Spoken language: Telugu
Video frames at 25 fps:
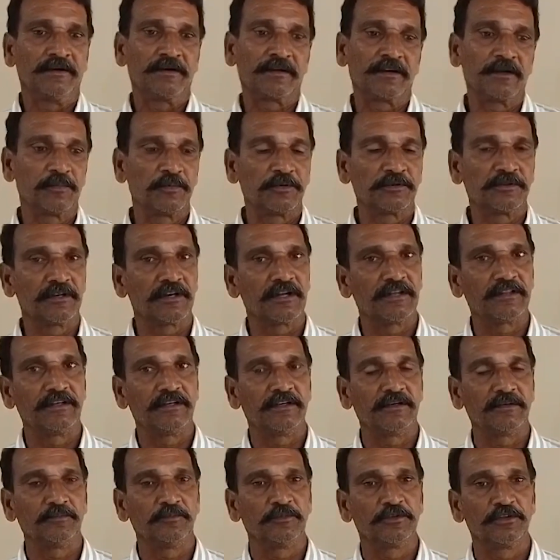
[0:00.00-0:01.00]
రేపు పొద్దున అది
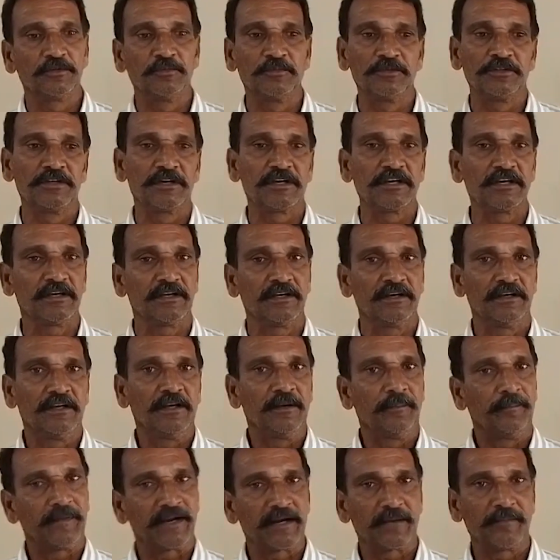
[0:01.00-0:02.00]
ముందు ముందుకి
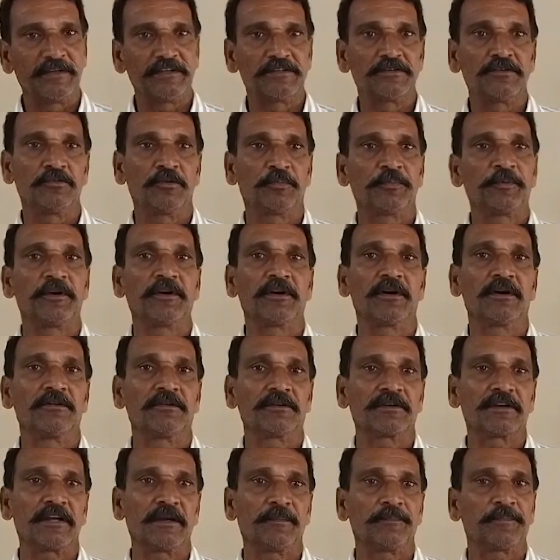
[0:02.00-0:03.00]
మనకు మంచి ఉపయోగాలు
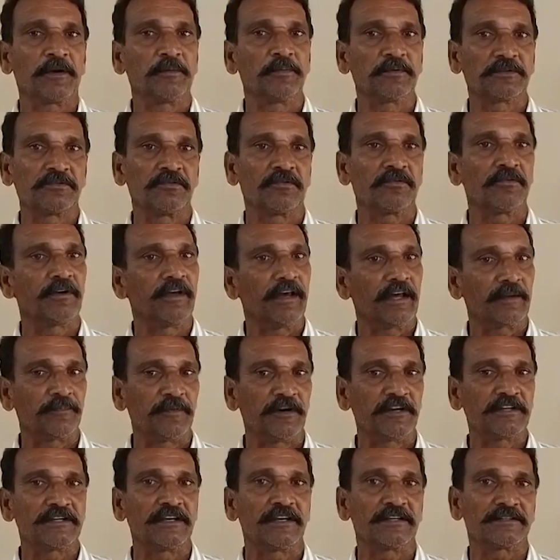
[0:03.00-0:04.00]
ఉంటాయి ప్రభుత్వం కూడా
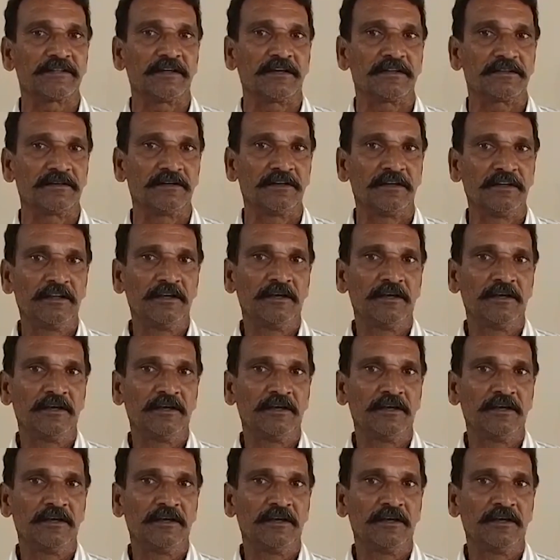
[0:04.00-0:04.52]
ఏర్పాటు చేస్తారు